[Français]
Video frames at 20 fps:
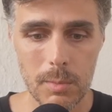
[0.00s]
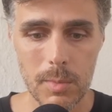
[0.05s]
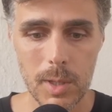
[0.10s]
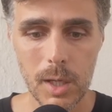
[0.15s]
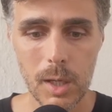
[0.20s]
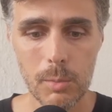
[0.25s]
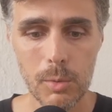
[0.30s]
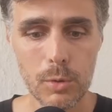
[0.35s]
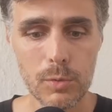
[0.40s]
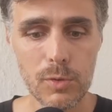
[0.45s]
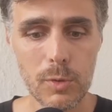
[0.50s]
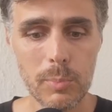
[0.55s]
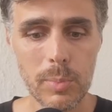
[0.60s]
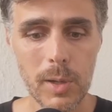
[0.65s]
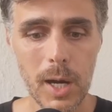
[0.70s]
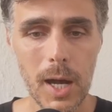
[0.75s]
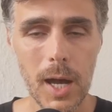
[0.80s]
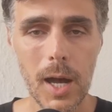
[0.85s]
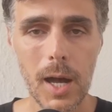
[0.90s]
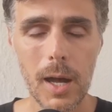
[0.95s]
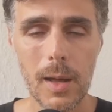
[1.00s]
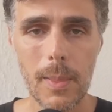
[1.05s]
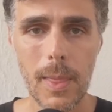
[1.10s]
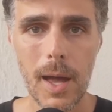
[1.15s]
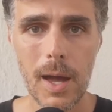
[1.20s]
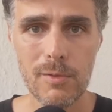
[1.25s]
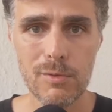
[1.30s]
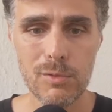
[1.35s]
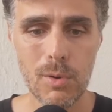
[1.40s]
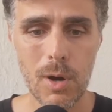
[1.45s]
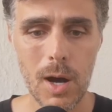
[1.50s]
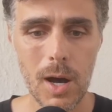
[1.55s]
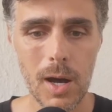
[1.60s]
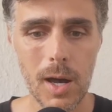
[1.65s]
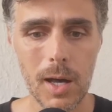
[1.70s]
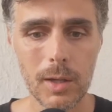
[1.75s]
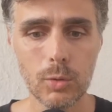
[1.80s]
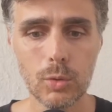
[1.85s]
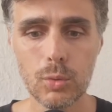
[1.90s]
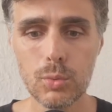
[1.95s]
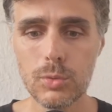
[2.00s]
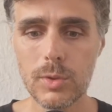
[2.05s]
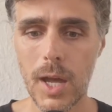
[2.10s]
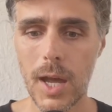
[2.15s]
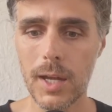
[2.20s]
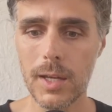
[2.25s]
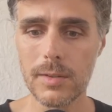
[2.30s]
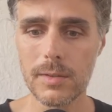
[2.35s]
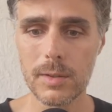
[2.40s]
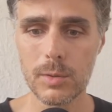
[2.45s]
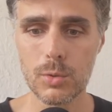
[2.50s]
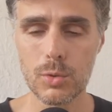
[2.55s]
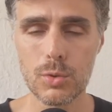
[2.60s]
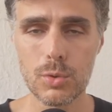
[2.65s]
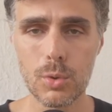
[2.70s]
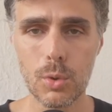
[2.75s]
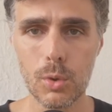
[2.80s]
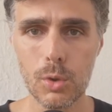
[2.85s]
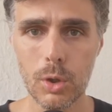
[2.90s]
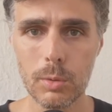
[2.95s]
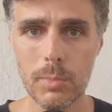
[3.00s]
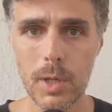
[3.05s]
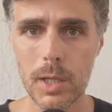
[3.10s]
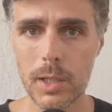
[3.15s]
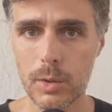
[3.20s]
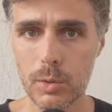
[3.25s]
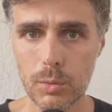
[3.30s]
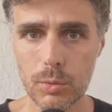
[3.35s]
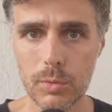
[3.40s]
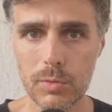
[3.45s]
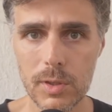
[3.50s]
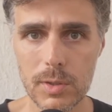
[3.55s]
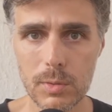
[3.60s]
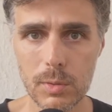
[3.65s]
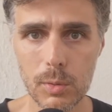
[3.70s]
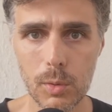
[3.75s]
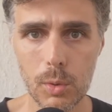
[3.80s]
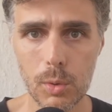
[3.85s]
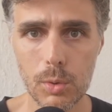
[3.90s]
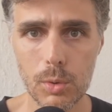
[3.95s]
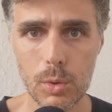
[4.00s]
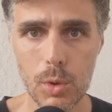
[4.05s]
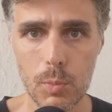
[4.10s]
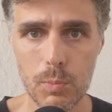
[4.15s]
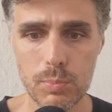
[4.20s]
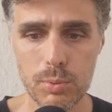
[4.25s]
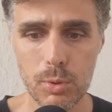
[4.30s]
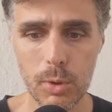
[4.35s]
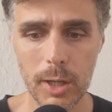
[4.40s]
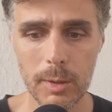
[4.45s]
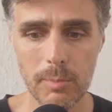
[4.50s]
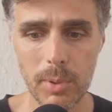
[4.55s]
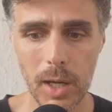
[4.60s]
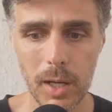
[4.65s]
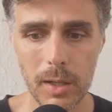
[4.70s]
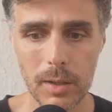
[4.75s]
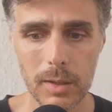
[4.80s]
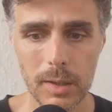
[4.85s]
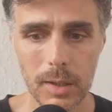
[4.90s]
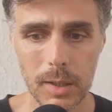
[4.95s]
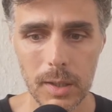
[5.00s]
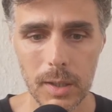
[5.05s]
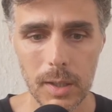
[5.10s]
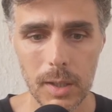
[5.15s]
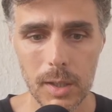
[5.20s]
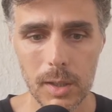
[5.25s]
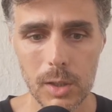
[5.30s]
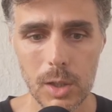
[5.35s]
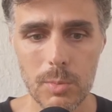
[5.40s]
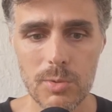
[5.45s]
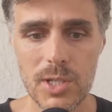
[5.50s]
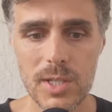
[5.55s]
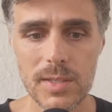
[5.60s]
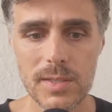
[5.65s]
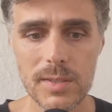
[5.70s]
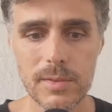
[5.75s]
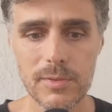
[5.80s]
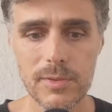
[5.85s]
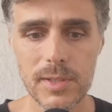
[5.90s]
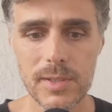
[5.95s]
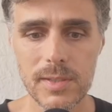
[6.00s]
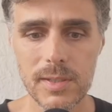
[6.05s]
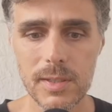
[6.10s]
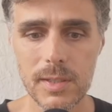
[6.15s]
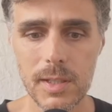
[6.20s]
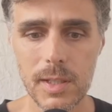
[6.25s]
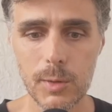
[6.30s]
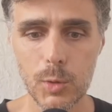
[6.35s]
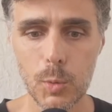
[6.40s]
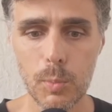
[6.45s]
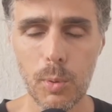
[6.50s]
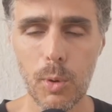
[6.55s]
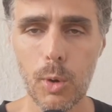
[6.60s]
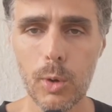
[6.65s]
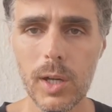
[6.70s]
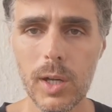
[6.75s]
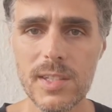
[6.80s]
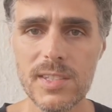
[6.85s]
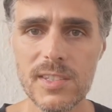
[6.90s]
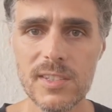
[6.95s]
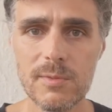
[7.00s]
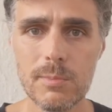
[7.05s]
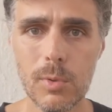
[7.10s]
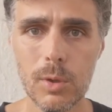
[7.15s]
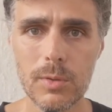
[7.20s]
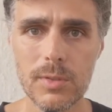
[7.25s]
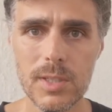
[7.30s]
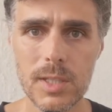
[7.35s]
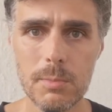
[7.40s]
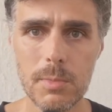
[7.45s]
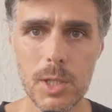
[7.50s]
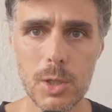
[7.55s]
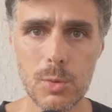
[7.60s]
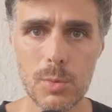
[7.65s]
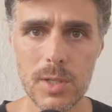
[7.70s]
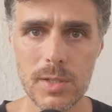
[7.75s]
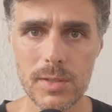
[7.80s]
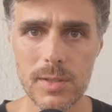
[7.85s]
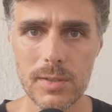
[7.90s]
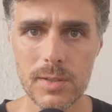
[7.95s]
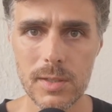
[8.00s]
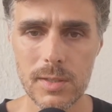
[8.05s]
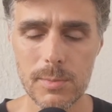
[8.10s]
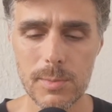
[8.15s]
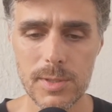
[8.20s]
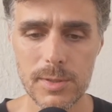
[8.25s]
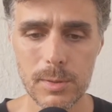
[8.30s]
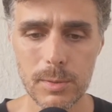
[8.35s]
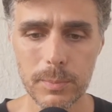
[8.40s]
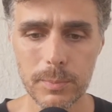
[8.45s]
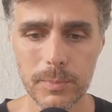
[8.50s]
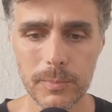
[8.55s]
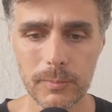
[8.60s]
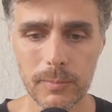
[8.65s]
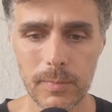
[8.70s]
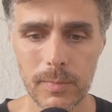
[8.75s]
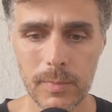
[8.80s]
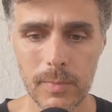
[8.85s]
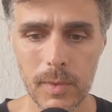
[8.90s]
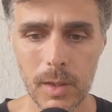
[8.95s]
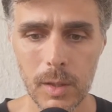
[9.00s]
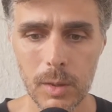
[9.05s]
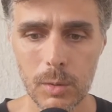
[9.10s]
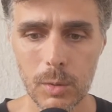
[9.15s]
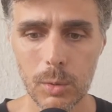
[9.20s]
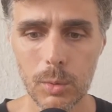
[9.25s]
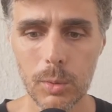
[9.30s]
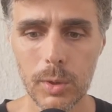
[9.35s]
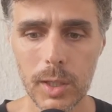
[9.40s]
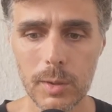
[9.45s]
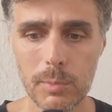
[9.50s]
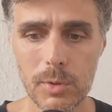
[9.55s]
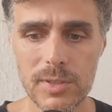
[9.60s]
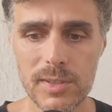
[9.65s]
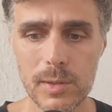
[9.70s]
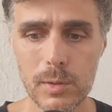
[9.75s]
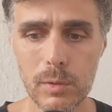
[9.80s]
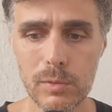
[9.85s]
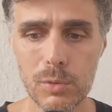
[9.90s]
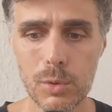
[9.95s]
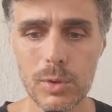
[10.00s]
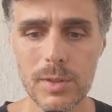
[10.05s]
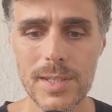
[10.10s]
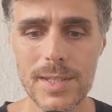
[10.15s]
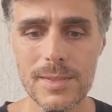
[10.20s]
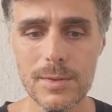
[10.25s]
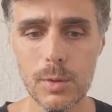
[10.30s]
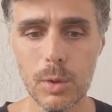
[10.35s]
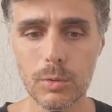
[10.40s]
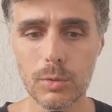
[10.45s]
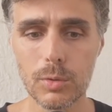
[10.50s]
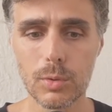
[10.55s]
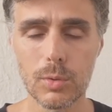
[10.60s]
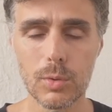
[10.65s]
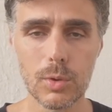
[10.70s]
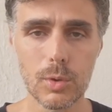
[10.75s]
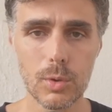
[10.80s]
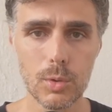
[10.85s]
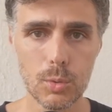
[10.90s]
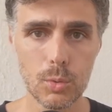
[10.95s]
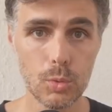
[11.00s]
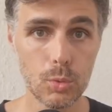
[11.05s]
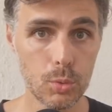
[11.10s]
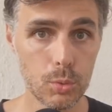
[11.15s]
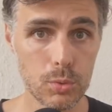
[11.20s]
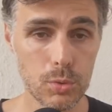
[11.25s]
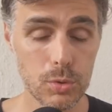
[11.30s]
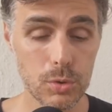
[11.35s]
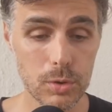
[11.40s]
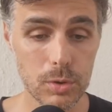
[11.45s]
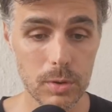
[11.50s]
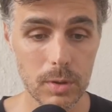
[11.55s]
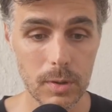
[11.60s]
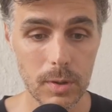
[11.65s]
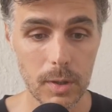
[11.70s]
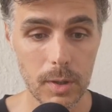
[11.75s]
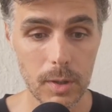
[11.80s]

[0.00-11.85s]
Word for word: Mais comme on ne veut pas avoir à tout arrêter du jour au lendemain et que de toute façon on ne le pourrait pas, l'objectif fixé est de progressivement diminuer ces émissions. Donc concrètement, si l'on veut une descente douce,